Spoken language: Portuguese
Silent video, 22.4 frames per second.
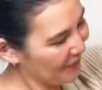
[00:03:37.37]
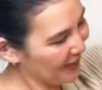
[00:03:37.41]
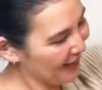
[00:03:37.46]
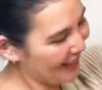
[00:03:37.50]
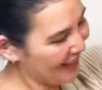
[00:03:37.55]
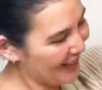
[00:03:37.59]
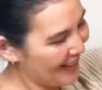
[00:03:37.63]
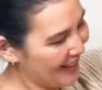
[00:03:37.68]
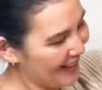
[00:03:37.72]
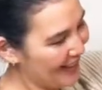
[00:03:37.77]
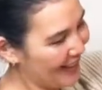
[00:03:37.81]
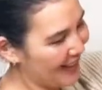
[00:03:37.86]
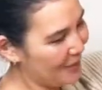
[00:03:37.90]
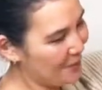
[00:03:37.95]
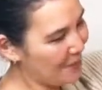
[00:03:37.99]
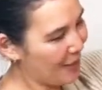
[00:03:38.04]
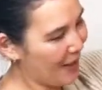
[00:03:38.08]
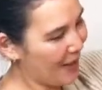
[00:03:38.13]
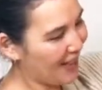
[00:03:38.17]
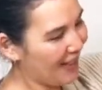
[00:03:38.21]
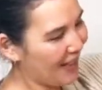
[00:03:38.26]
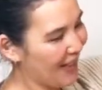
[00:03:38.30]
E
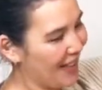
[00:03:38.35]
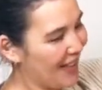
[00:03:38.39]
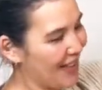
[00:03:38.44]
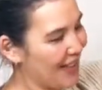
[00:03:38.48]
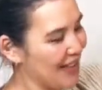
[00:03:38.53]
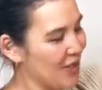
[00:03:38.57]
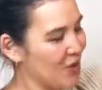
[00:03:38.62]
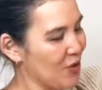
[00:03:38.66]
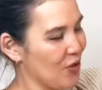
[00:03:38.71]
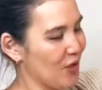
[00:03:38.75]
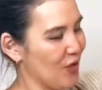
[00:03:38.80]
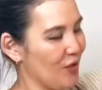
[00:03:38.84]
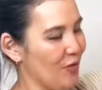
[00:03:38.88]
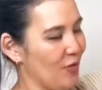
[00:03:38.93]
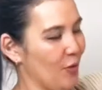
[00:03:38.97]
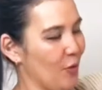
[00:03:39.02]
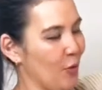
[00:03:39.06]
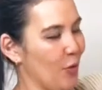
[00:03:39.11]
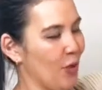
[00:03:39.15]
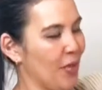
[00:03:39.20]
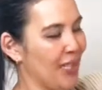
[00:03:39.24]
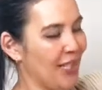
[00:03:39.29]
paguei, acho que
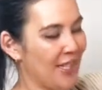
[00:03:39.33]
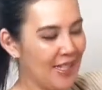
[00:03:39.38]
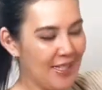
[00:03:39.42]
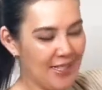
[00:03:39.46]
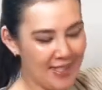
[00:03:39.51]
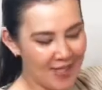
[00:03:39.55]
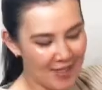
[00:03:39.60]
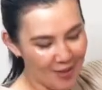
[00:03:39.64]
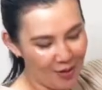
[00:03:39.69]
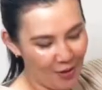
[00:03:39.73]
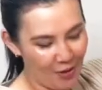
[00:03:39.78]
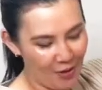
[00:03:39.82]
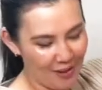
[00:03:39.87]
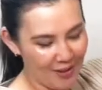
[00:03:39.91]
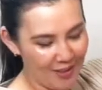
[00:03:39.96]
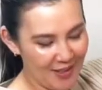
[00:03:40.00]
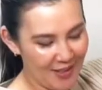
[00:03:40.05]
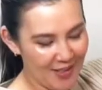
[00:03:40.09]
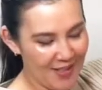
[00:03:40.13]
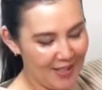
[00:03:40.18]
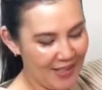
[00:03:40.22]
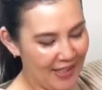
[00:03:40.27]
foi 15
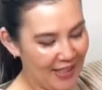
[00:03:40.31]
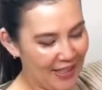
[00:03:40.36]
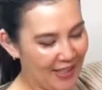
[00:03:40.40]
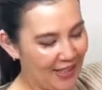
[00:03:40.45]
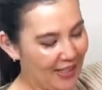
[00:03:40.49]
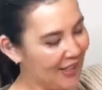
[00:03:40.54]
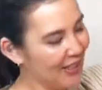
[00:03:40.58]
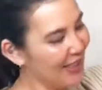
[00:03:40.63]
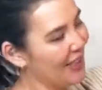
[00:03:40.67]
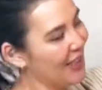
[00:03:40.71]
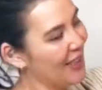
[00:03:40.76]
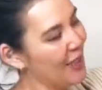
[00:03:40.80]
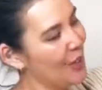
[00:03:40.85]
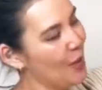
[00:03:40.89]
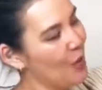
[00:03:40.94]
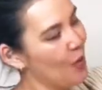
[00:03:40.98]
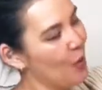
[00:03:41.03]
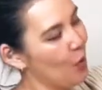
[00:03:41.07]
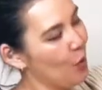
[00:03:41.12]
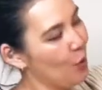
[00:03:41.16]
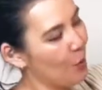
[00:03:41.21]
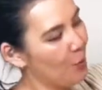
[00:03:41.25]
dólares nele,
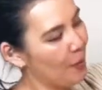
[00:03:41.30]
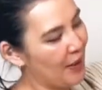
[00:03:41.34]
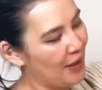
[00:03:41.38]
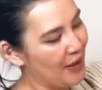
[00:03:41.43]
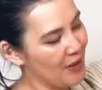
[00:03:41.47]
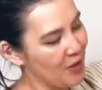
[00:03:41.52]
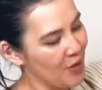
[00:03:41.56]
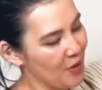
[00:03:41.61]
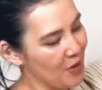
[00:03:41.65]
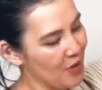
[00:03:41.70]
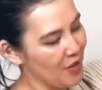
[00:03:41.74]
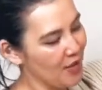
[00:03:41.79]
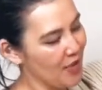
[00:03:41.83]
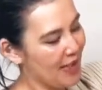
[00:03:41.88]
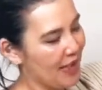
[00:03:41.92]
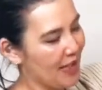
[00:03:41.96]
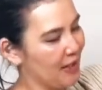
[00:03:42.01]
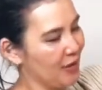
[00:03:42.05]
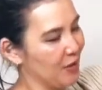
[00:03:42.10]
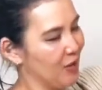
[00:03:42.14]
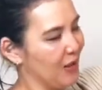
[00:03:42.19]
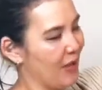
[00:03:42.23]
o preço
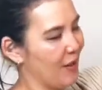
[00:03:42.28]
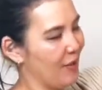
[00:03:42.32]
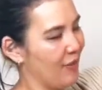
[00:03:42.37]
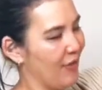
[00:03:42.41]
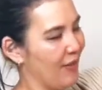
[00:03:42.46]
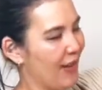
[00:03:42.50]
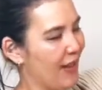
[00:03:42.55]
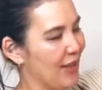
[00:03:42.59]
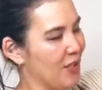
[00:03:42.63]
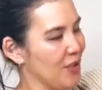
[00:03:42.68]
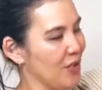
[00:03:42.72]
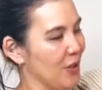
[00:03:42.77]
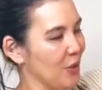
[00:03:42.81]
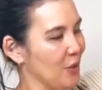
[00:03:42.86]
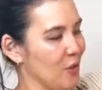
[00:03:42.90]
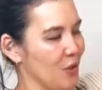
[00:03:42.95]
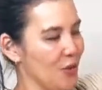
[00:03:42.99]
sendo na faixa dos